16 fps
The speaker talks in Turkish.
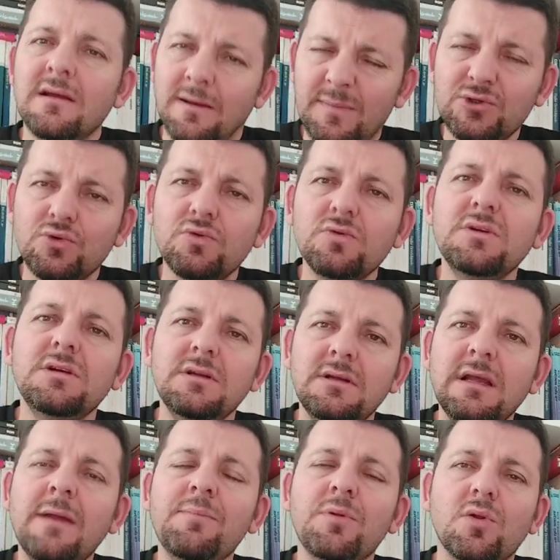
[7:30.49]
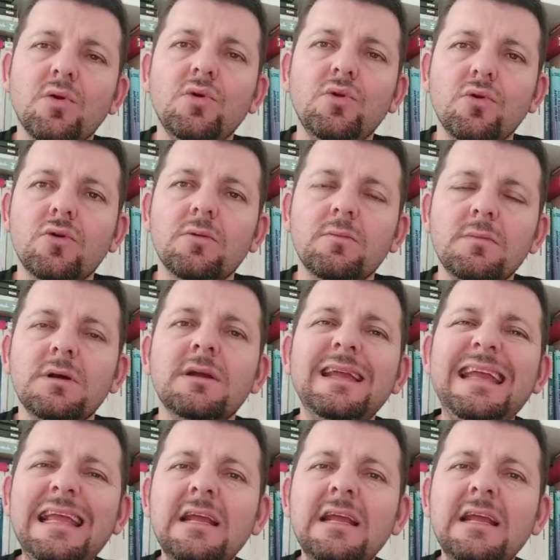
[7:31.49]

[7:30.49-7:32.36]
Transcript: ama şunu hep söylüyorum.